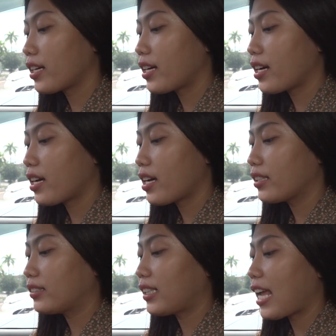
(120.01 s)

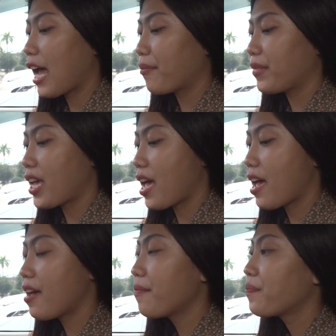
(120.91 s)
uh, eh,
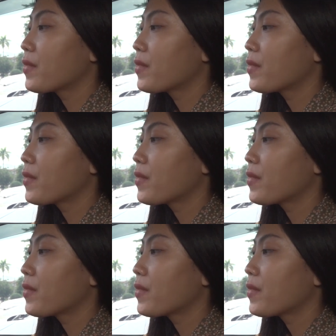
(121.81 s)
3M-nya.